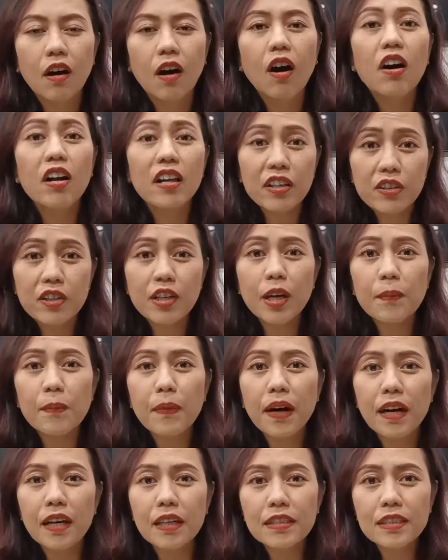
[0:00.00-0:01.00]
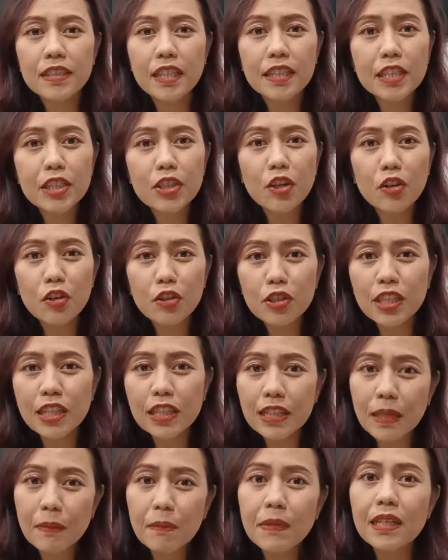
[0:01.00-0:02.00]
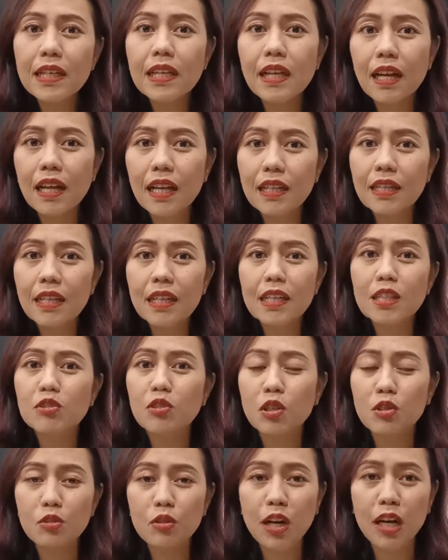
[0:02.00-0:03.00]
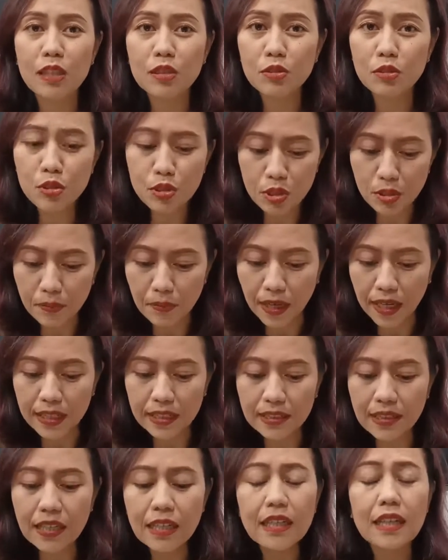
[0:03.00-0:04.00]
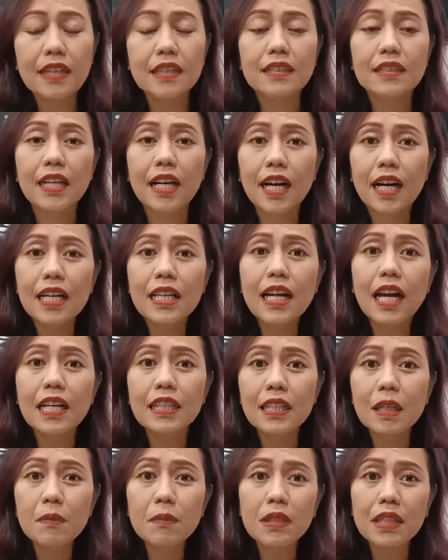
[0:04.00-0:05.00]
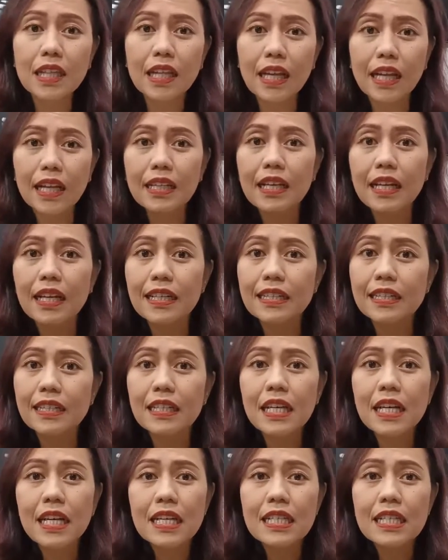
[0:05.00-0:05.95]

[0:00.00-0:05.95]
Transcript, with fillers: Oh gitu ya Bang. Jadi kalau kita menilai dari suatu kasus sebaiknya jangan hanya menilai dari